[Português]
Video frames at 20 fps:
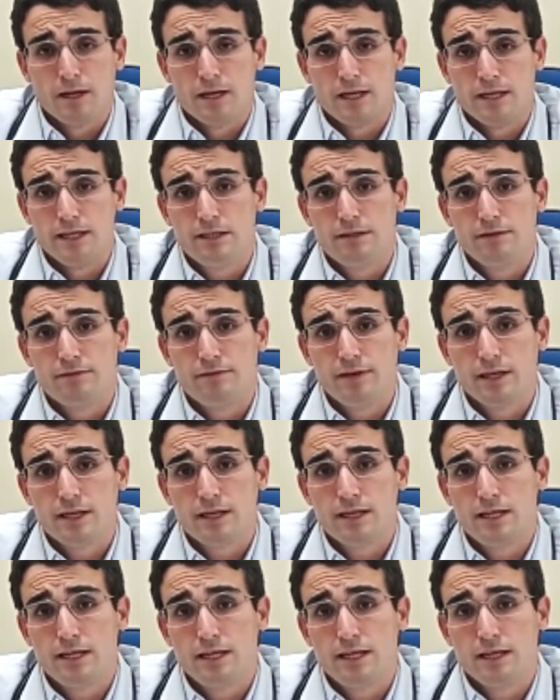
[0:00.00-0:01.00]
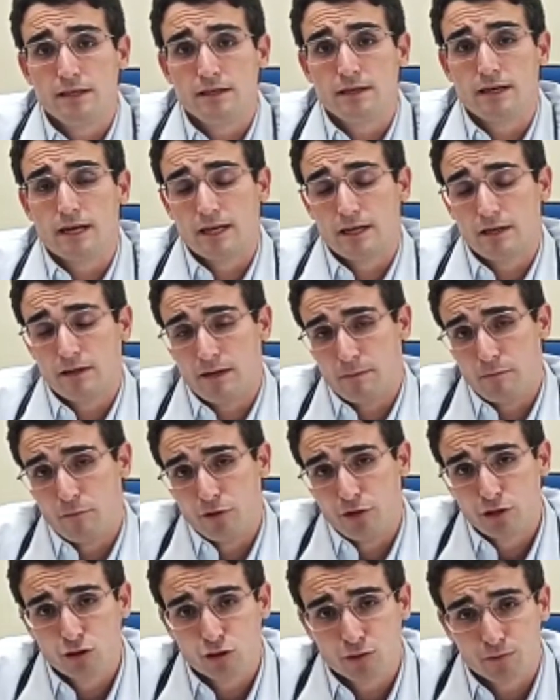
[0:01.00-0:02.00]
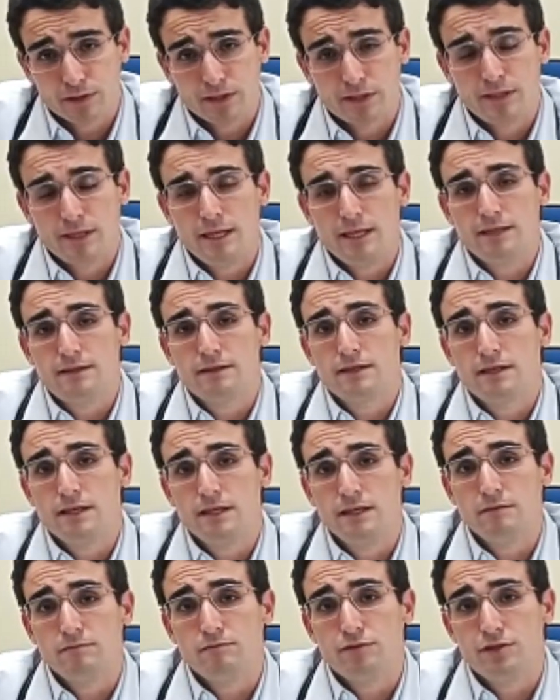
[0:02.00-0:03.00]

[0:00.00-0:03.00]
a gente vê que a maioria dos pacientes que